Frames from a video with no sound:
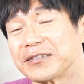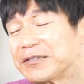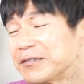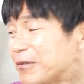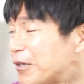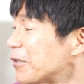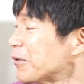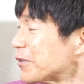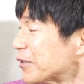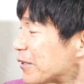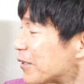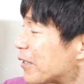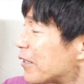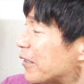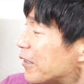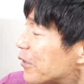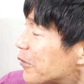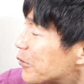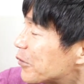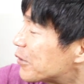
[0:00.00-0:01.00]
わかります？だから
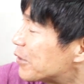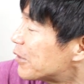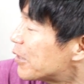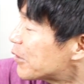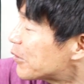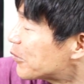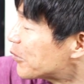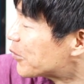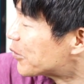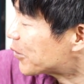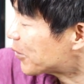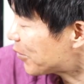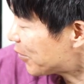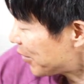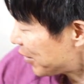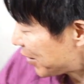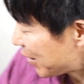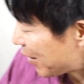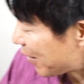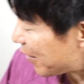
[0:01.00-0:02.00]
ね、このくがつのじゅうご
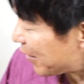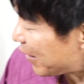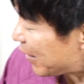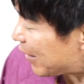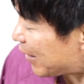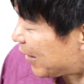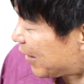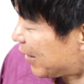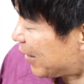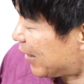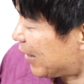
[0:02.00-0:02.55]
にちからね、